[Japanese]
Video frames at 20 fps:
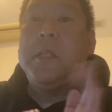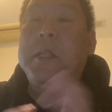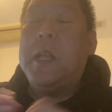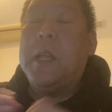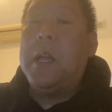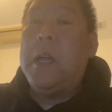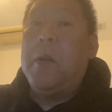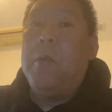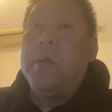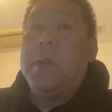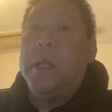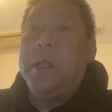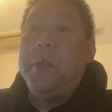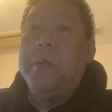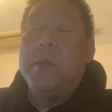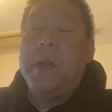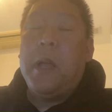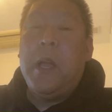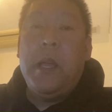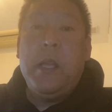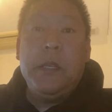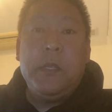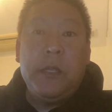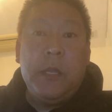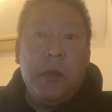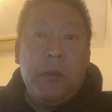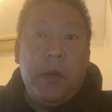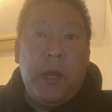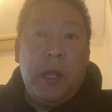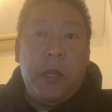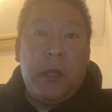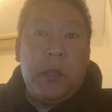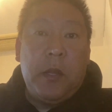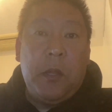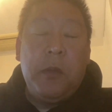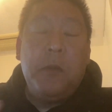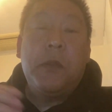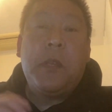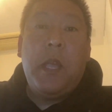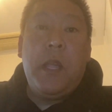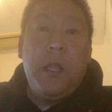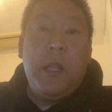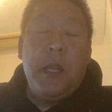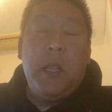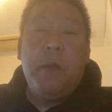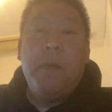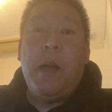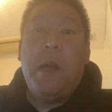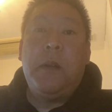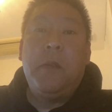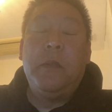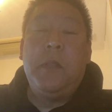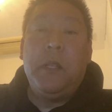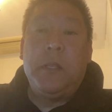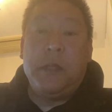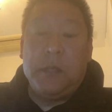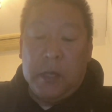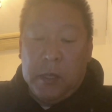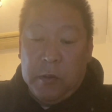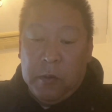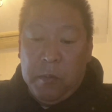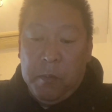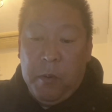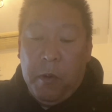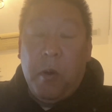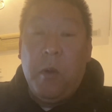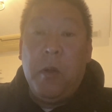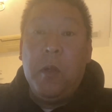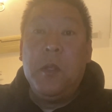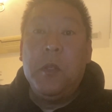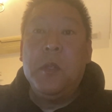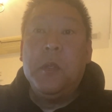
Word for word: じゃあお金を返してくれっていう権利はあるんですけども、